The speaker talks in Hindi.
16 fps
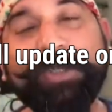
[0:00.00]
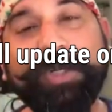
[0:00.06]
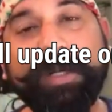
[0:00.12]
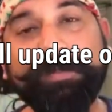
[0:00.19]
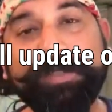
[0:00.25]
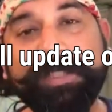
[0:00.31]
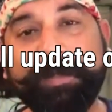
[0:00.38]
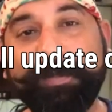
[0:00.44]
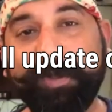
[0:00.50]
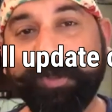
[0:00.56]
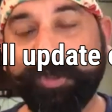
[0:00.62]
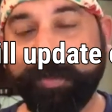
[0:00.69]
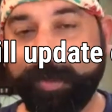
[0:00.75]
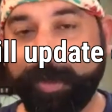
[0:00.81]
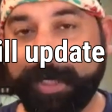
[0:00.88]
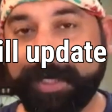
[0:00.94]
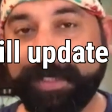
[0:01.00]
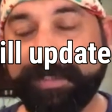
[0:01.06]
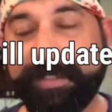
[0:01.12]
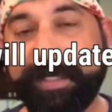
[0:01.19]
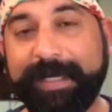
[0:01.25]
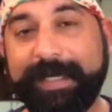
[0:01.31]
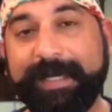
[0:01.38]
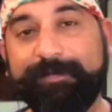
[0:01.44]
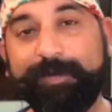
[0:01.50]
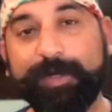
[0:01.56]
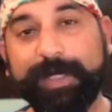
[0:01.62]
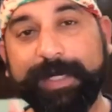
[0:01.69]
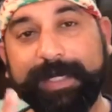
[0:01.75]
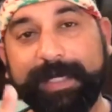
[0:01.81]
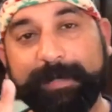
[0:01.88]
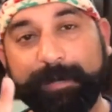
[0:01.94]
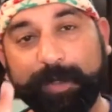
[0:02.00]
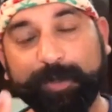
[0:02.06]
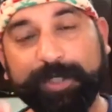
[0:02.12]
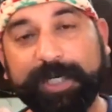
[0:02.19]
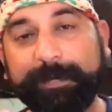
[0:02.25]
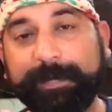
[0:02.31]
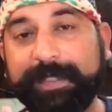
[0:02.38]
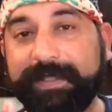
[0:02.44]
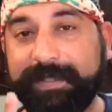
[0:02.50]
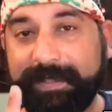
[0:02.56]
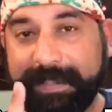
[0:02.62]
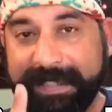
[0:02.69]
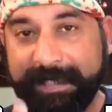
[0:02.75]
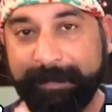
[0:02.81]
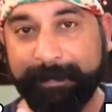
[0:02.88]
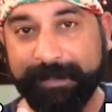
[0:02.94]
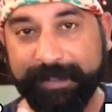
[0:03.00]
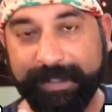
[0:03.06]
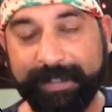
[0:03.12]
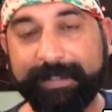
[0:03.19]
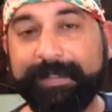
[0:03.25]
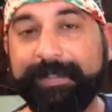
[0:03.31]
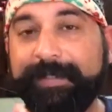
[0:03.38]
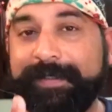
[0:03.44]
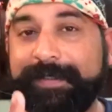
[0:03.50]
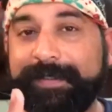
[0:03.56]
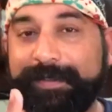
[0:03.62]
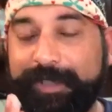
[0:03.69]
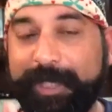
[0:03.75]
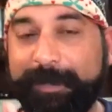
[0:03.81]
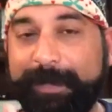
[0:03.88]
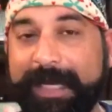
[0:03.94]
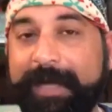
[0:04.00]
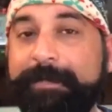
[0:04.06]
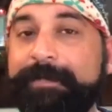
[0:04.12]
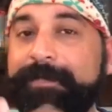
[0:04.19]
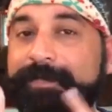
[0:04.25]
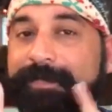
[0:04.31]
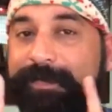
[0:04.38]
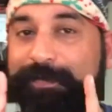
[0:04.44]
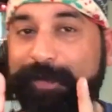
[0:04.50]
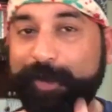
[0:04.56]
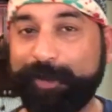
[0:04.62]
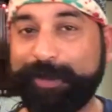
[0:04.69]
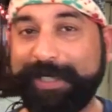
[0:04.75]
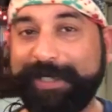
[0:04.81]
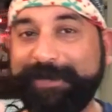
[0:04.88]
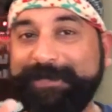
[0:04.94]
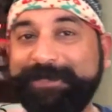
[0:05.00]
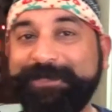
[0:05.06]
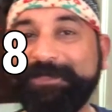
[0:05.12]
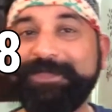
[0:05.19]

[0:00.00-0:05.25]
तो हम सब लोग जो मुलाकात करेंगे वो करेंगे बड़ोदरा में तीन बजे थ्री पी एम बड़ोदरा